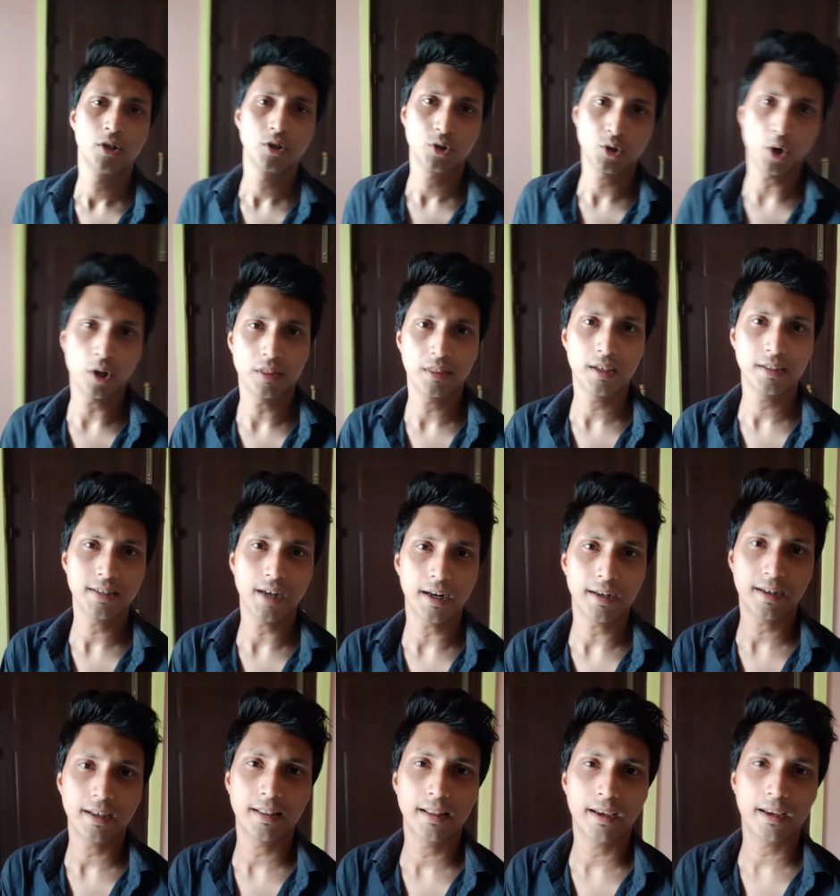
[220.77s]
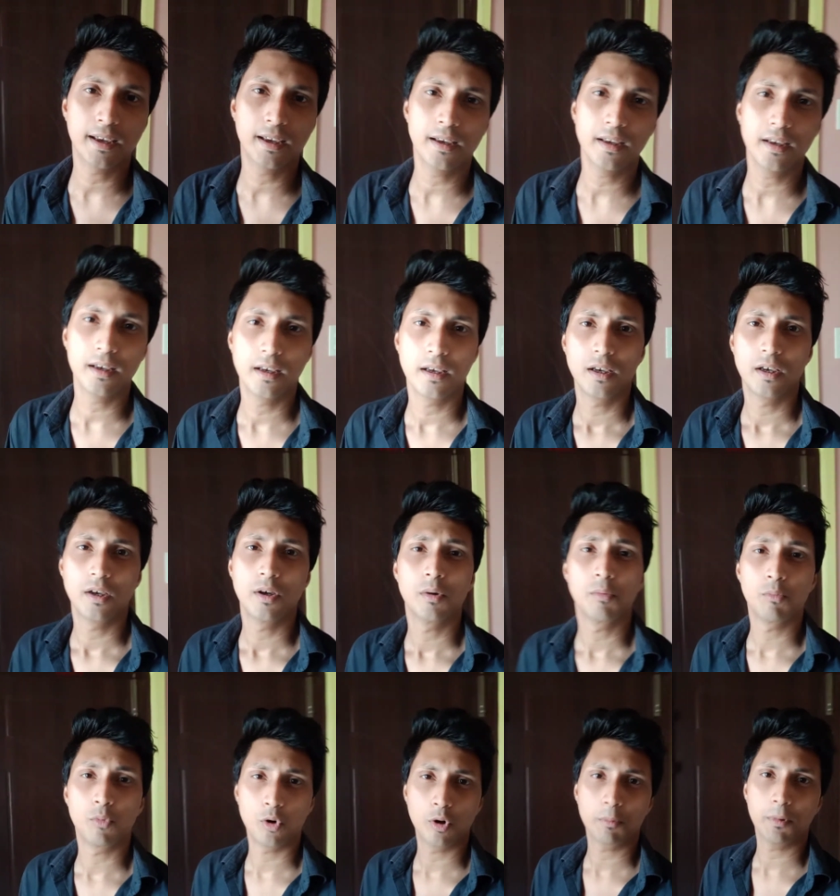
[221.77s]
সন্ধ্যে সাতটা থেকে
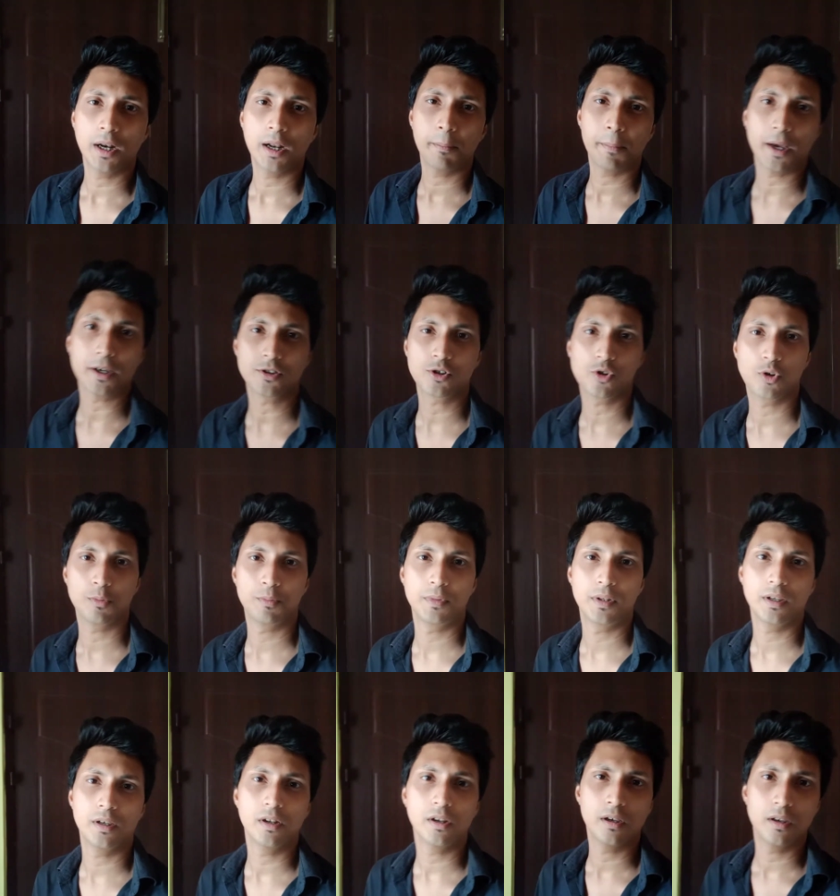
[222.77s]
ভোরবেলা পাঁচটা অবধি